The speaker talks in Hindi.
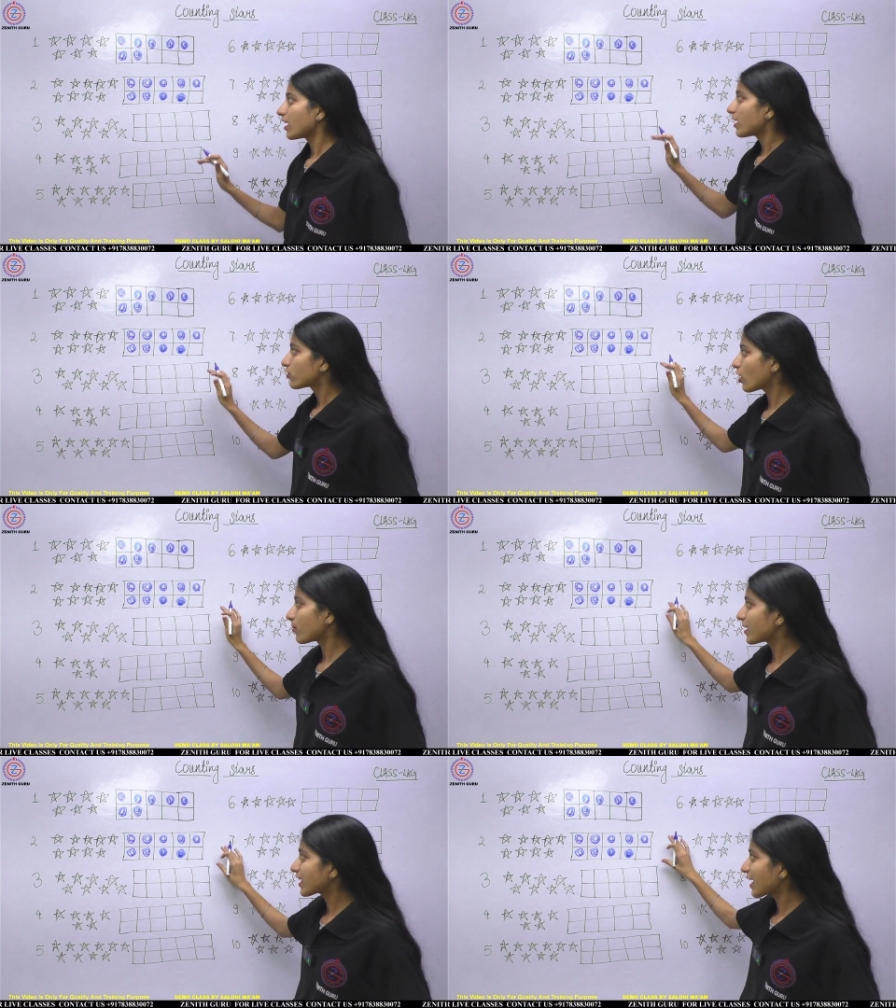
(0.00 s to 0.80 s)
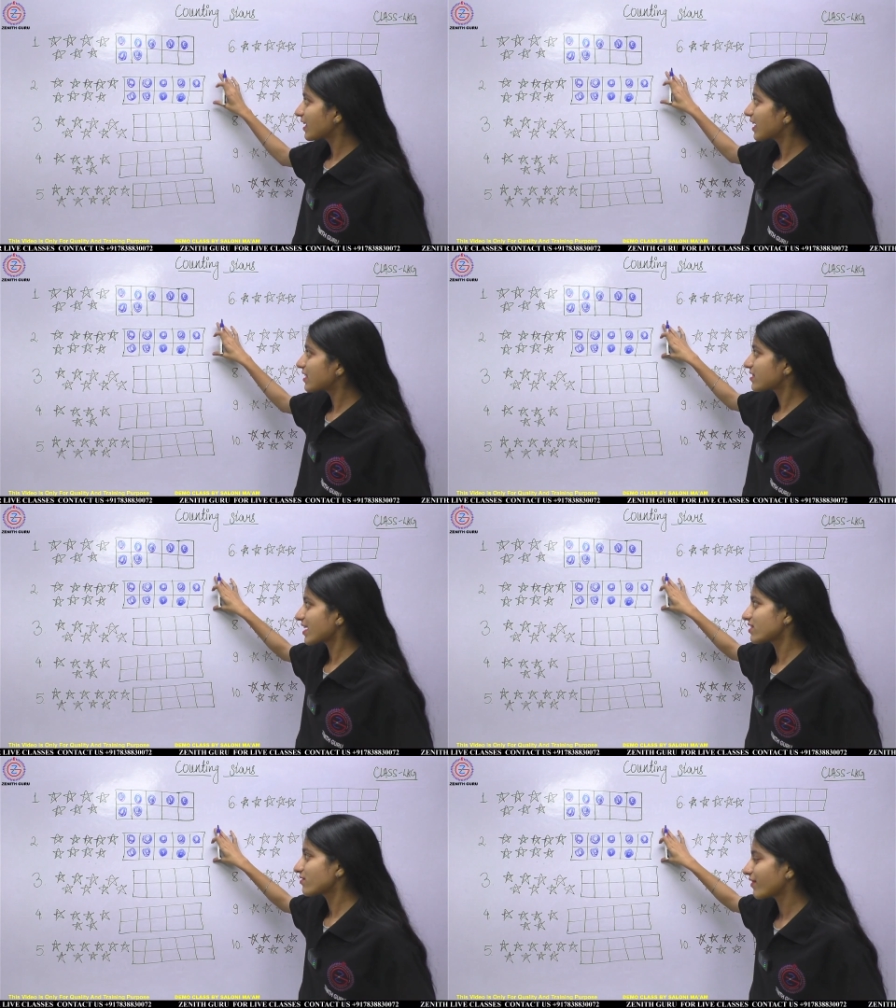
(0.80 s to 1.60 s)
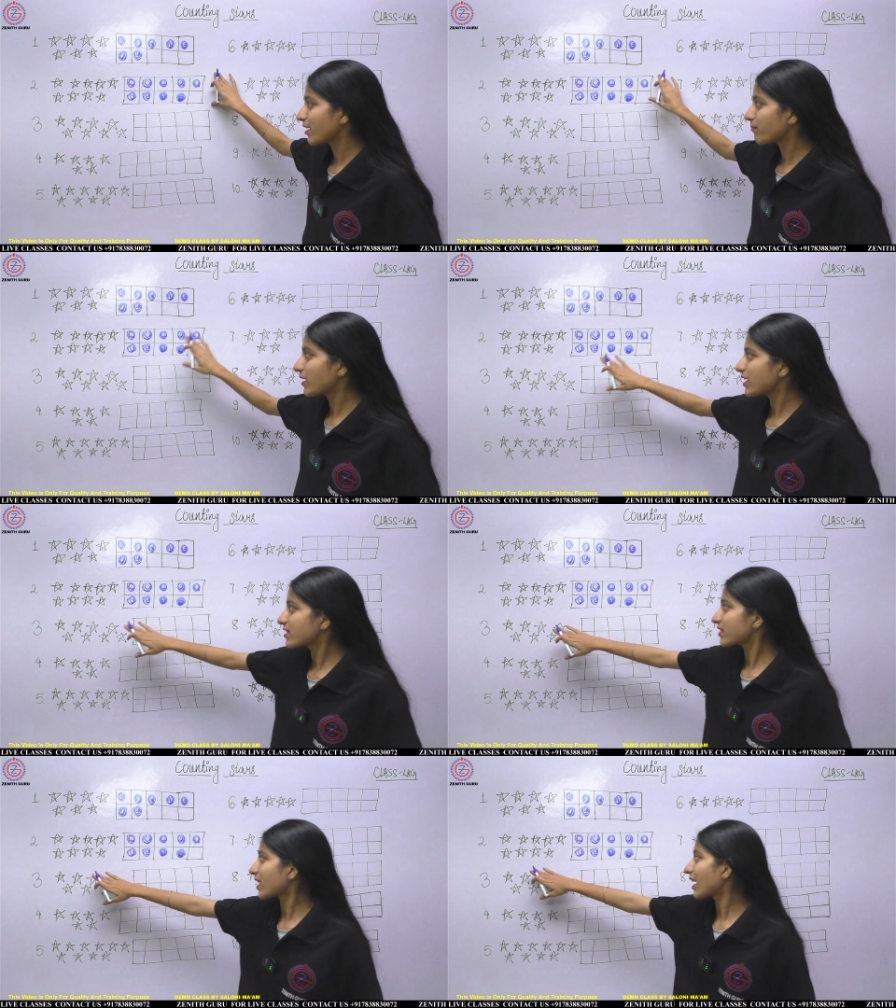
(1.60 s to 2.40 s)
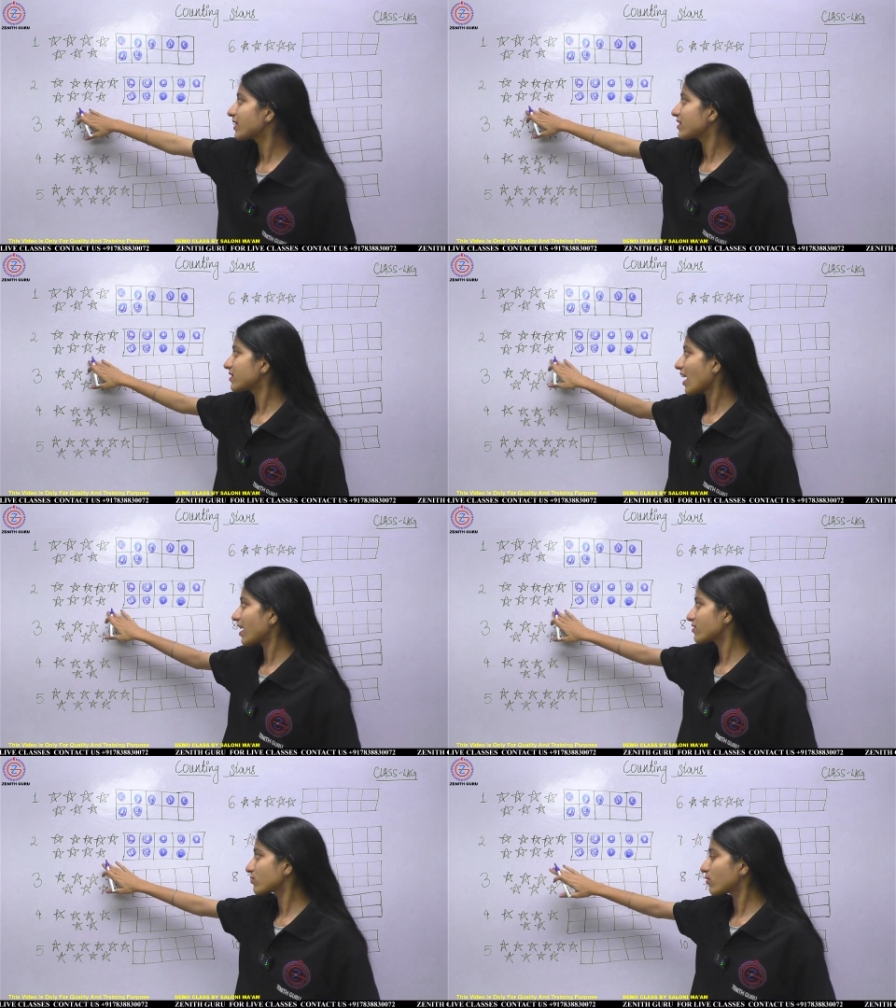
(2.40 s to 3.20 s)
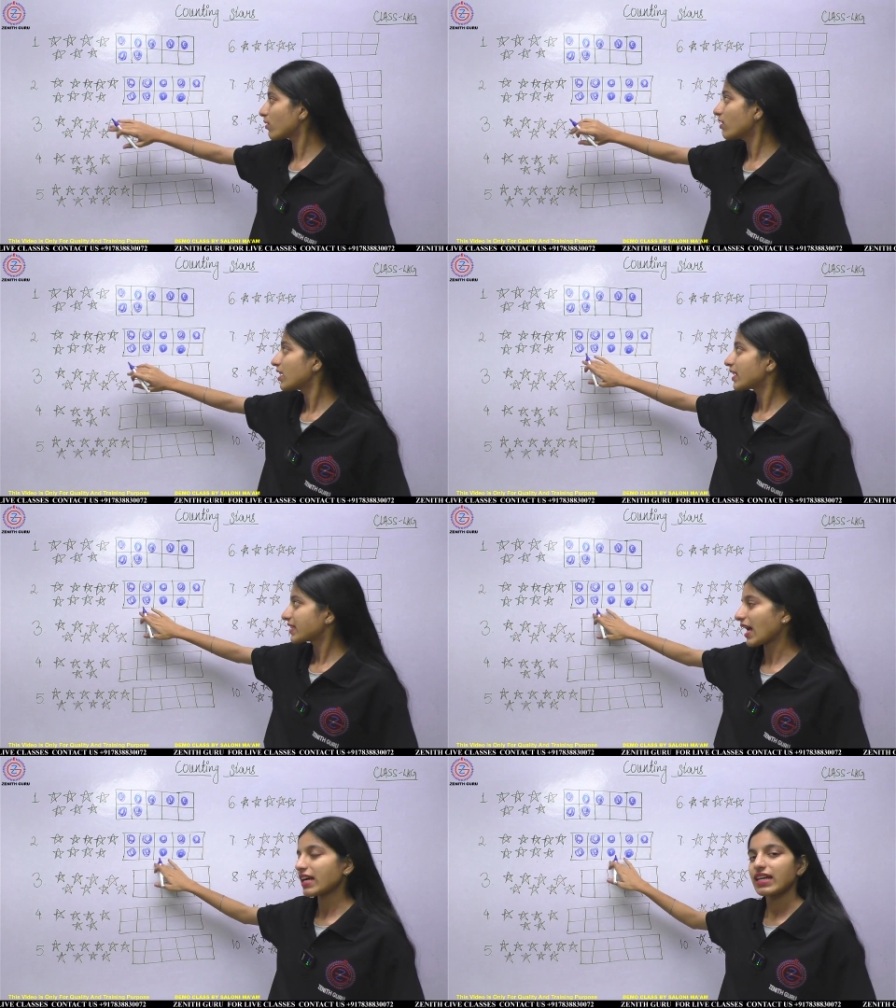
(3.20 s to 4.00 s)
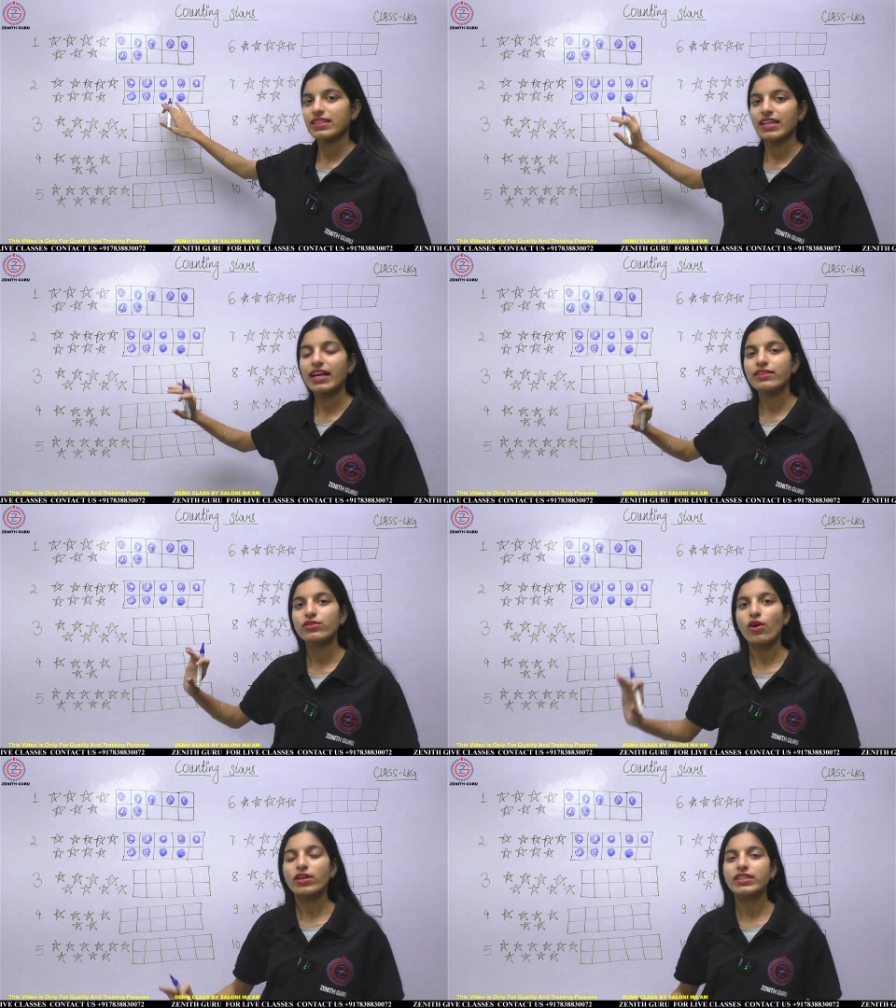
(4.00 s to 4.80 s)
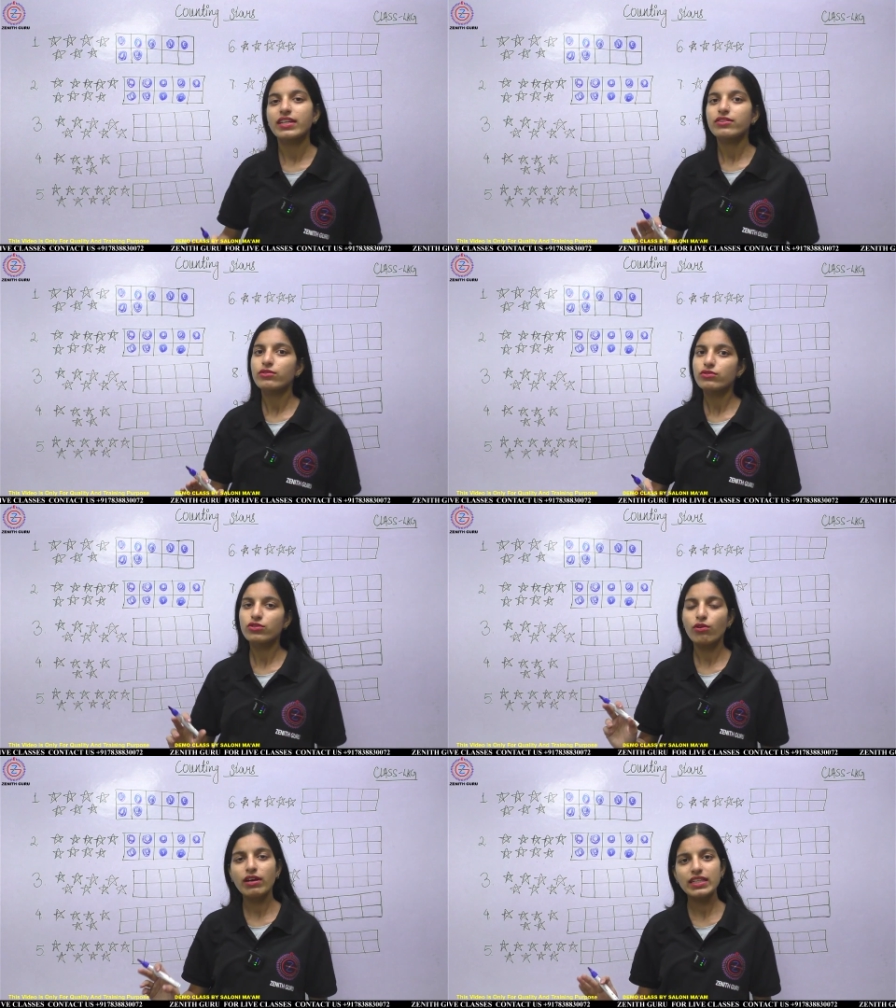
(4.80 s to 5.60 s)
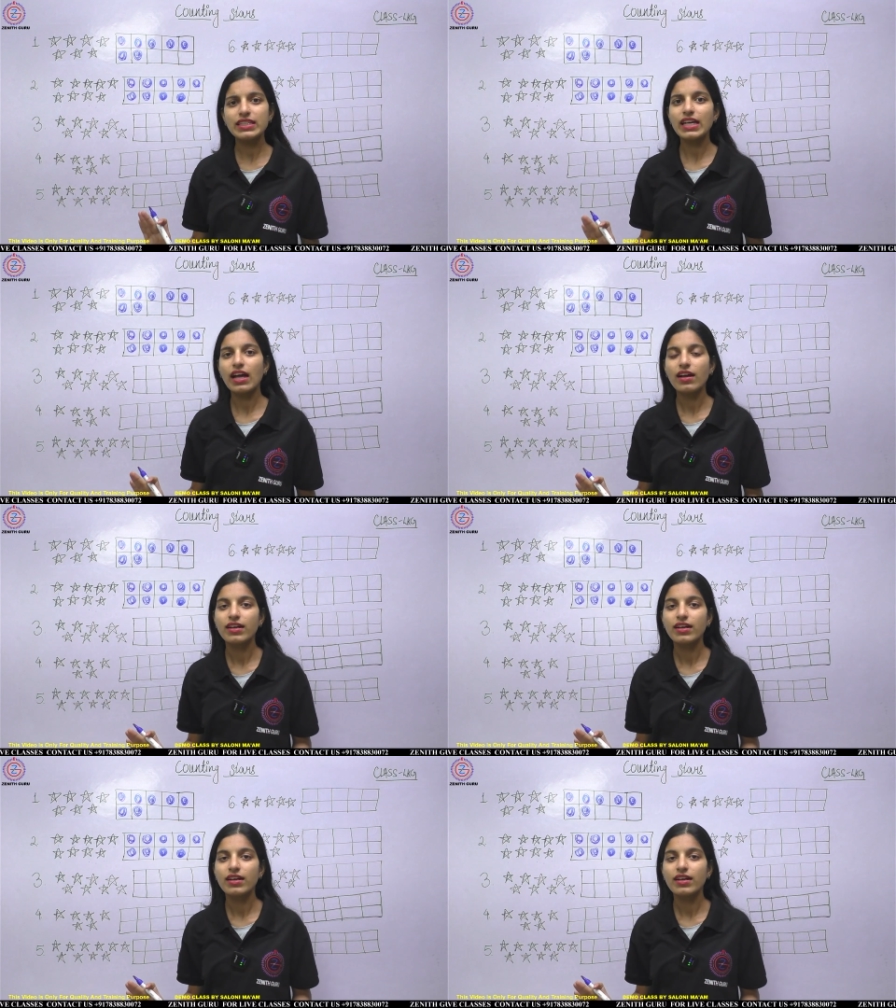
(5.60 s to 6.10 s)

तो हमने क्या किया इस टेंस फ्रेम में इस नाइन स्टार्स को क्या कर दिया डॉट के थ्रू शो कर दिया